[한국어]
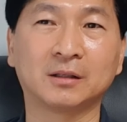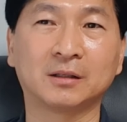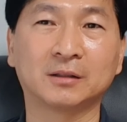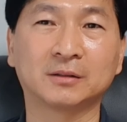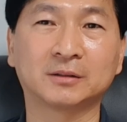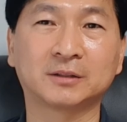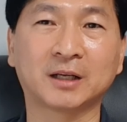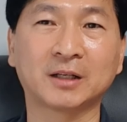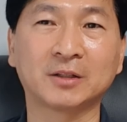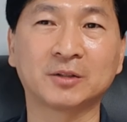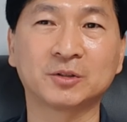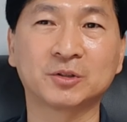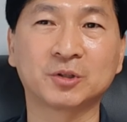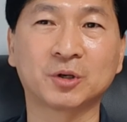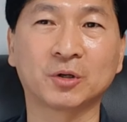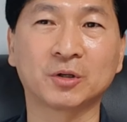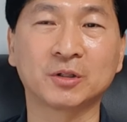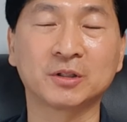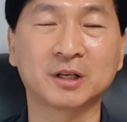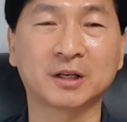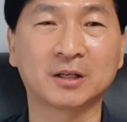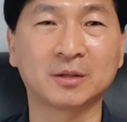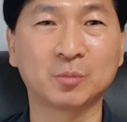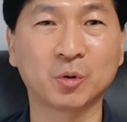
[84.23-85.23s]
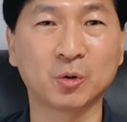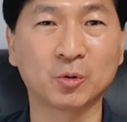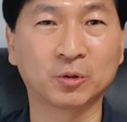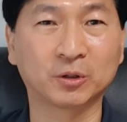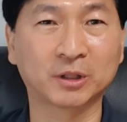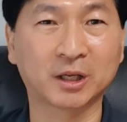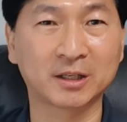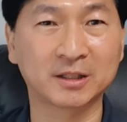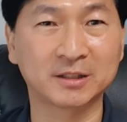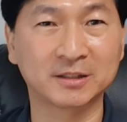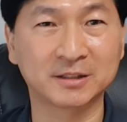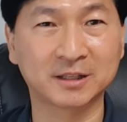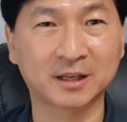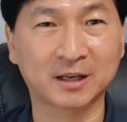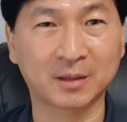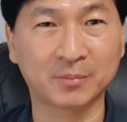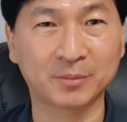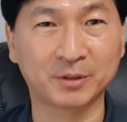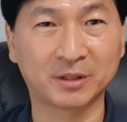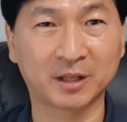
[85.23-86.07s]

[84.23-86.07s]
자기도 저런 차를 몰고 다니는 사람이